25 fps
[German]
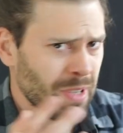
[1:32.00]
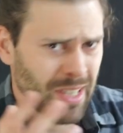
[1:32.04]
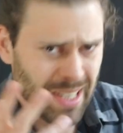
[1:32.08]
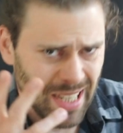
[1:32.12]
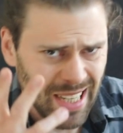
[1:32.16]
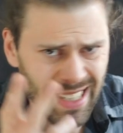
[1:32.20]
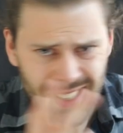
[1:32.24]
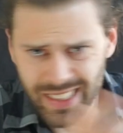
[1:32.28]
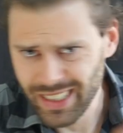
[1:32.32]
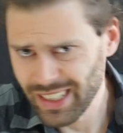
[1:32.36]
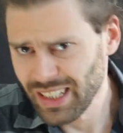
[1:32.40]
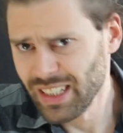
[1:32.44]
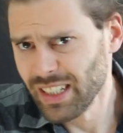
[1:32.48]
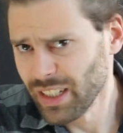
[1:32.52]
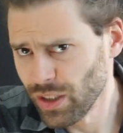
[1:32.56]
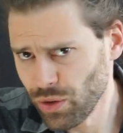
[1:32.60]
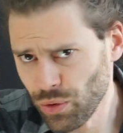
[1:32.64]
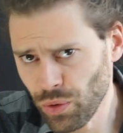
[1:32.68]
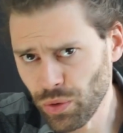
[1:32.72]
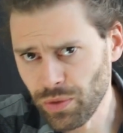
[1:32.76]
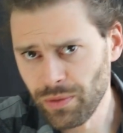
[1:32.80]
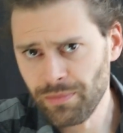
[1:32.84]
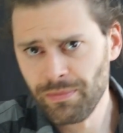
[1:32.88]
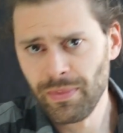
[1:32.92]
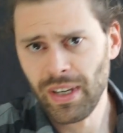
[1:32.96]
keine
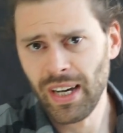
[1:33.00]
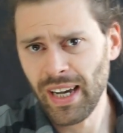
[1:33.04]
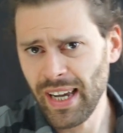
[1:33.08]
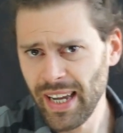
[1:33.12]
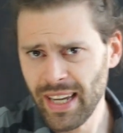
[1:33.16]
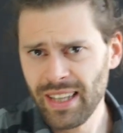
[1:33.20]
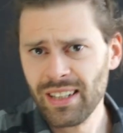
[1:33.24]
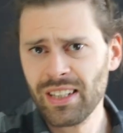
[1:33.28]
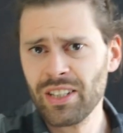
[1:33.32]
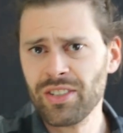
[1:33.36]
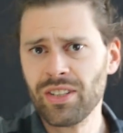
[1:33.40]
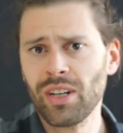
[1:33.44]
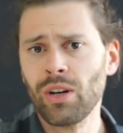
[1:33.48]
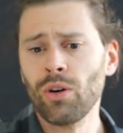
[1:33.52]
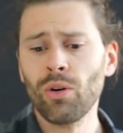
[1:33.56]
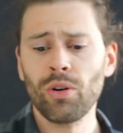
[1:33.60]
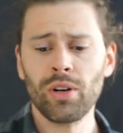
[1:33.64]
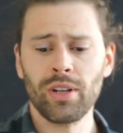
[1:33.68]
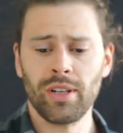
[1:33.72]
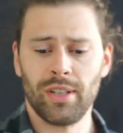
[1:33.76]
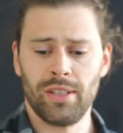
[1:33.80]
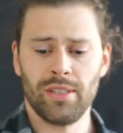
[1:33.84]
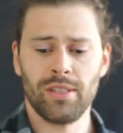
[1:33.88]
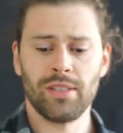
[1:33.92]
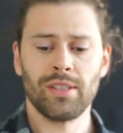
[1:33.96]
Religion. Eigentlich
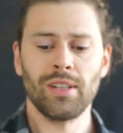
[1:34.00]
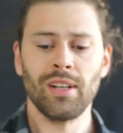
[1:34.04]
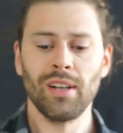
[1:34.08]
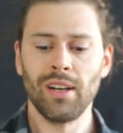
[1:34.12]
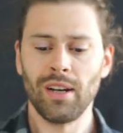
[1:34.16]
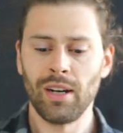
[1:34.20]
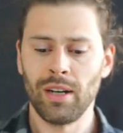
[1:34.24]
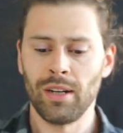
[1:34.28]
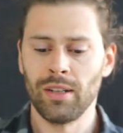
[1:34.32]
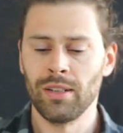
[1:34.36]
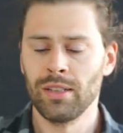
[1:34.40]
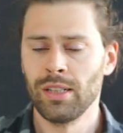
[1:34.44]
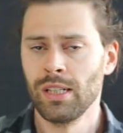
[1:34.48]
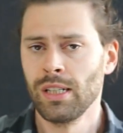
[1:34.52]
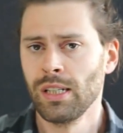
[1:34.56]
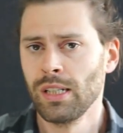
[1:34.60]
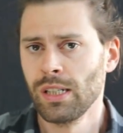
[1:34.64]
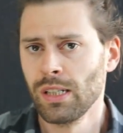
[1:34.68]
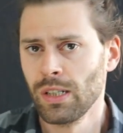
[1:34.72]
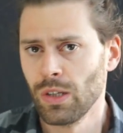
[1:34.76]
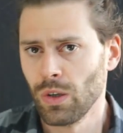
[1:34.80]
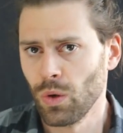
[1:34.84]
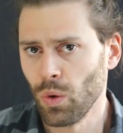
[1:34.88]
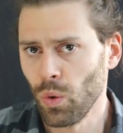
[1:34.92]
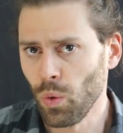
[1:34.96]
auch ganz klar.
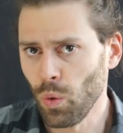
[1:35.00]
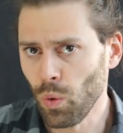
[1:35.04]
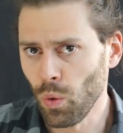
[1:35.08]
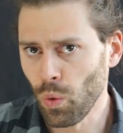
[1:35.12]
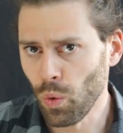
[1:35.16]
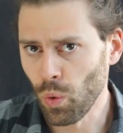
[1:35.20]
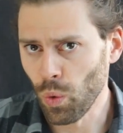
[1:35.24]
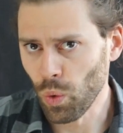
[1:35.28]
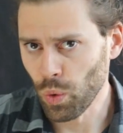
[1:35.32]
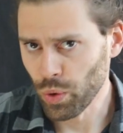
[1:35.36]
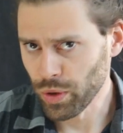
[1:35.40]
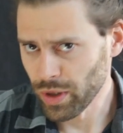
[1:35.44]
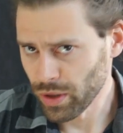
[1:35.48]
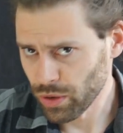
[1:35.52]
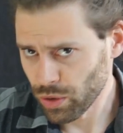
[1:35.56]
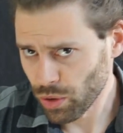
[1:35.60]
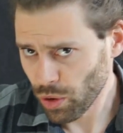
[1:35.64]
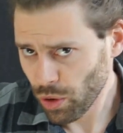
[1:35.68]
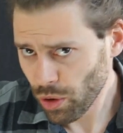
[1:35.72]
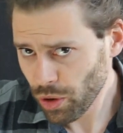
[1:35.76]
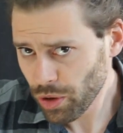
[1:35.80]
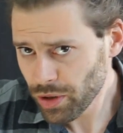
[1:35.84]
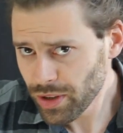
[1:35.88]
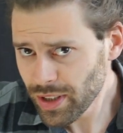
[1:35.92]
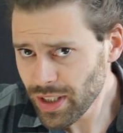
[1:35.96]
Oder
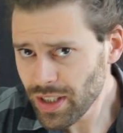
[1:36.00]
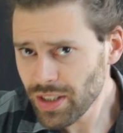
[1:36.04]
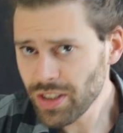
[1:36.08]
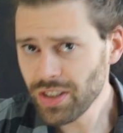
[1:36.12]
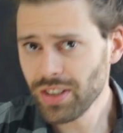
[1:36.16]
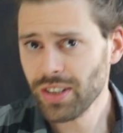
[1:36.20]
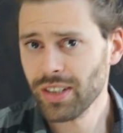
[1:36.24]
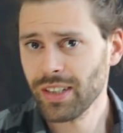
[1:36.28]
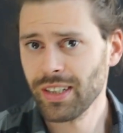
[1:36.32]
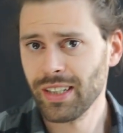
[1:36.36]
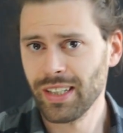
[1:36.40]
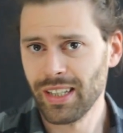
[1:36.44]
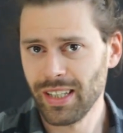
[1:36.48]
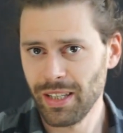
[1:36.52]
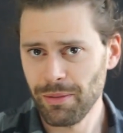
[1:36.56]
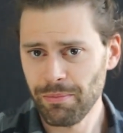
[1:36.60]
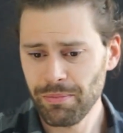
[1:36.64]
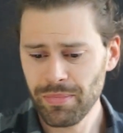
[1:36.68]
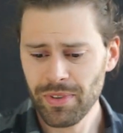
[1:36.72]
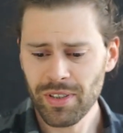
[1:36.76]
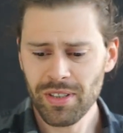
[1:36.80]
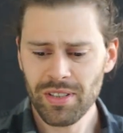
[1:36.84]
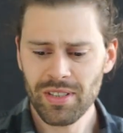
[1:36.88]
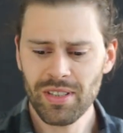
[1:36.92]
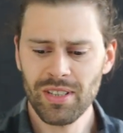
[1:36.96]
doch nicht?
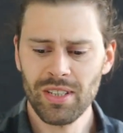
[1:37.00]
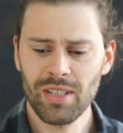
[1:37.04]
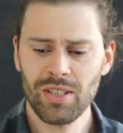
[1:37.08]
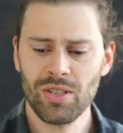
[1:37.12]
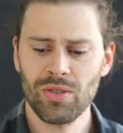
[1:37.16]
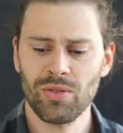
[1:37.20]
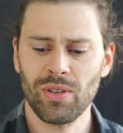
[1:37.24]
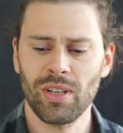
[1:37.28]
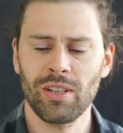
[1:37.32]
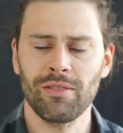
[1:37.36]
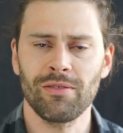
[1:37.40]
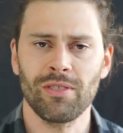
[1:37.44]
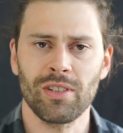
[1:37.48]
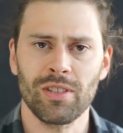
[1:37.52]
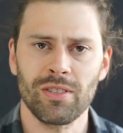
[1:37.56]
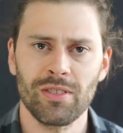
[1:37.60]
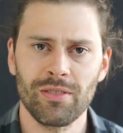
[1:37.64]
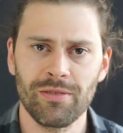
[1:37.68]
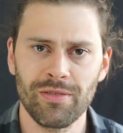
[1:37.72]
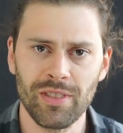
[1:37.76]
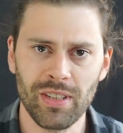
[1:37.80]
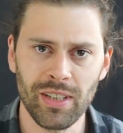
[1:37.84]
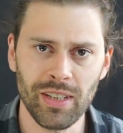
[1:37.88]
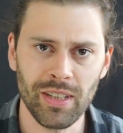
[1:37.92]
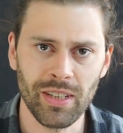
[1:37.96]
Gibt es nicht so
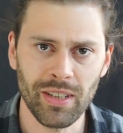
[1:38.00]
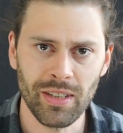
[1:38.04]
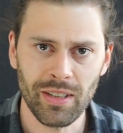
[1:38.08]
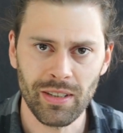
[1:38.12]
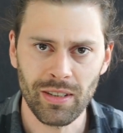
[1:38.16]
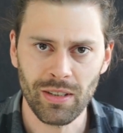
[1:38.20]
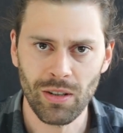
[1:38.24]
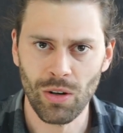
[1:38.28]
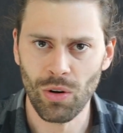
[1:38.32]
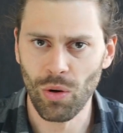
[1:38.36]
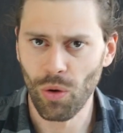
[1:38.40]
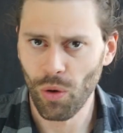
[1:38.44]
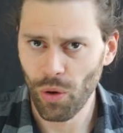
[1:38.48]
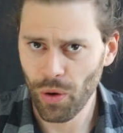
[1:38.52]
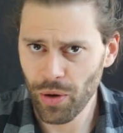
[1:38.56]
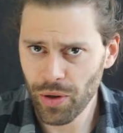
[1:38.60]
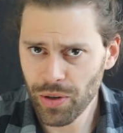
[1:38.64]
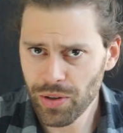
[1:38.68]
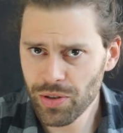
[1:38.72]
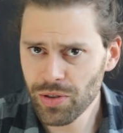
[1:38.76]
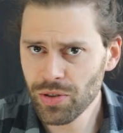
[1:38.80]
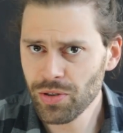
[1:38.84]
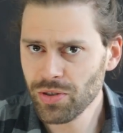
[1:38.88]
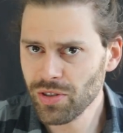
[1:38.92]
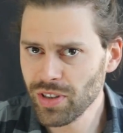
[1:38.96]
etwas wie
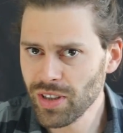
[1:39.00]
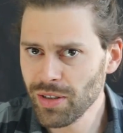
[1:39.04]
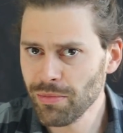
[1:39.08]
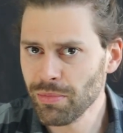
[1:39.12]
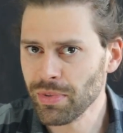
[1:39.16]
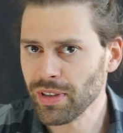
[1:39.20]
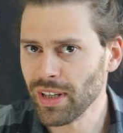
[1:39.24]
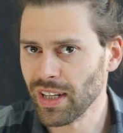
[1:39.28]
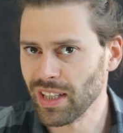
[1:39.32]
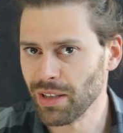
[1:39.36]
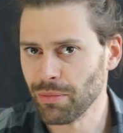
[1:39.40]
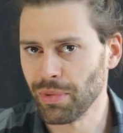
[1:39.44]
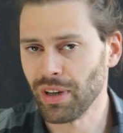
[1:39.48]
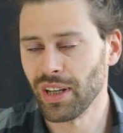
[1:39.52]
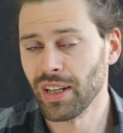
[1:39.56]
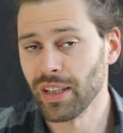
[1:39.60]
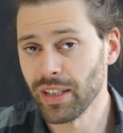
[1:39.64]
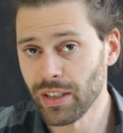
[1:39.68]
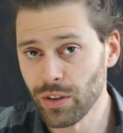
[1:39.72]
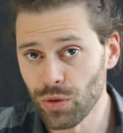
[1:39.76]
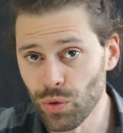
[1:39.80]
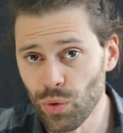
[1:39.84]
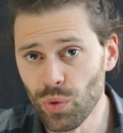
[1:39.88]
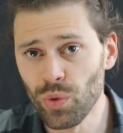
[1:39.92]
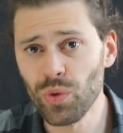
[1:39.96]
Leute, die mit einem
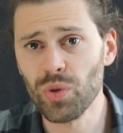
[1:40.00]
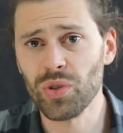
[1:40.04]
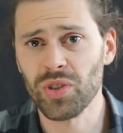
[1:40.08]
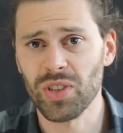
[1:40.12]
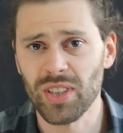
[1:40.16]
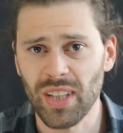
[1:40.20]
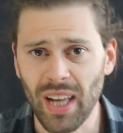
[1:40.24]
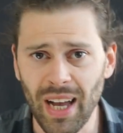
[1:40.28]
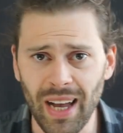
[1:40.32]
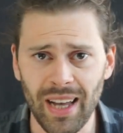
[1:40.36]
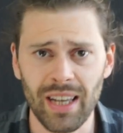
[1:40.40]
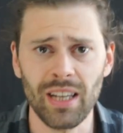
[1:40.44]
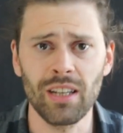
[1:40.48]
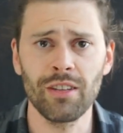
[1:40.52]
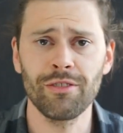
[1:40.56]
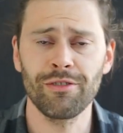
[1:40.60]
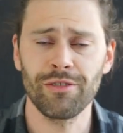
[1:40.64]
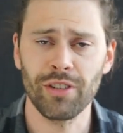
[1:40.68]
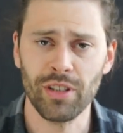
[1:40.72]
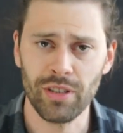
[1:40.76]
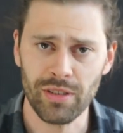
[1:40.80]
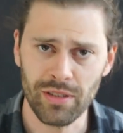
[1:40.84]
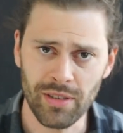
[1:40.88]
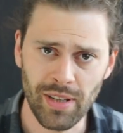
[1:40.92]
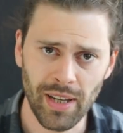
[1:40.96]
religiösen
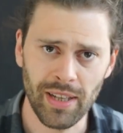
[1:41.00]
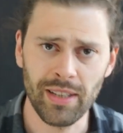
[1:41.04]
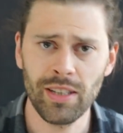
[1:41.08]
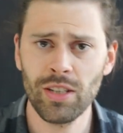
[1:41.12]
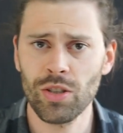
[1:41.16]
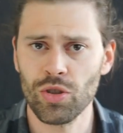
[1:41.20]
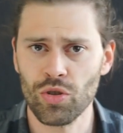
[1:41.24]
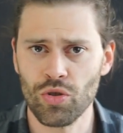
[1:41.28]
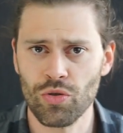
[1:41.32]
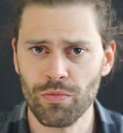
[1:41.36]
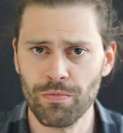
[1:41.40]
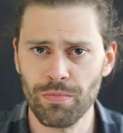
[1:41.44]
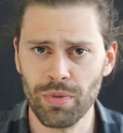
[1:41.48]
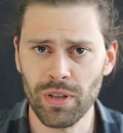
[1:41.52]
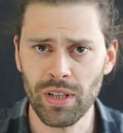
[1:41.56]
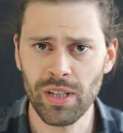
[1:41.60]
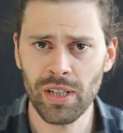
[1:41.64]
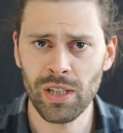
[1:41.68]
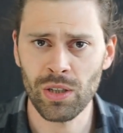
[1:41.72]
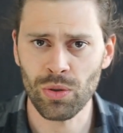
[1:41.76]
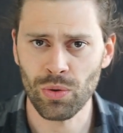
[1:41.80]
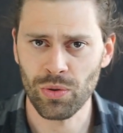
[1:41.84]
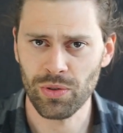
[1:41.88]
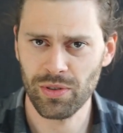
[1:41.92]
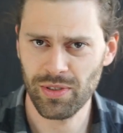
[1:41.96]
Eifer Tennis
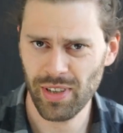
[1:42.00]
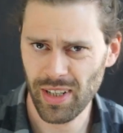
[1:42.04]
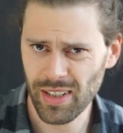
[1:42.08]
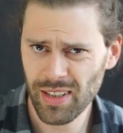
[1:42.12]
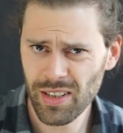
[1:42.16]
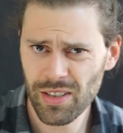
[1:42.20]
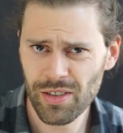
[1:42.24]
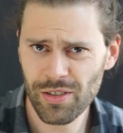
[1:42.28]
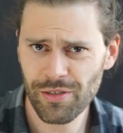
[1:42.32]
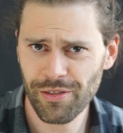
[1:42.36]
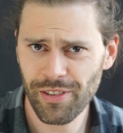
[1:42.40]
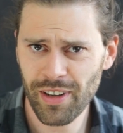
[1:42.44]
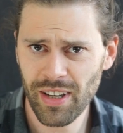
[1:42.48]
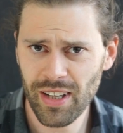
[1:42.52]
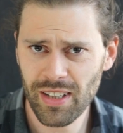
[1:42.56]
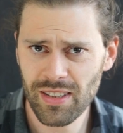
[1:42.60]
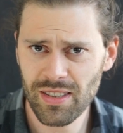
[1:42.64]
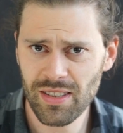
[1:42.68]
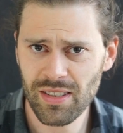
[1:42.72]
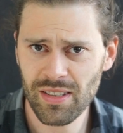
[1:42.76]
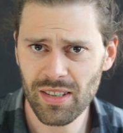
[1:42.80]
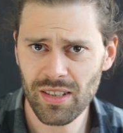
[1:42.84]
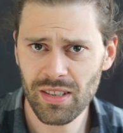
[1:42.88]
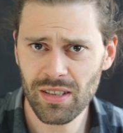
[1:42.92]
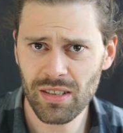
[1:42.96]
spielen und
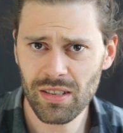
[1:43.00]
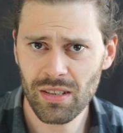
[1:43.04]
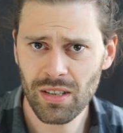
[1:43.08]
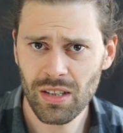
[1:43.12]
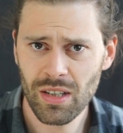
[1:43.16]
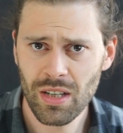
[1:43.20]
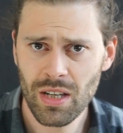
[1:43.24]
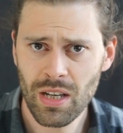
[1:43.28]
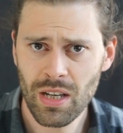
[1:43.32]
Tennisfans sind?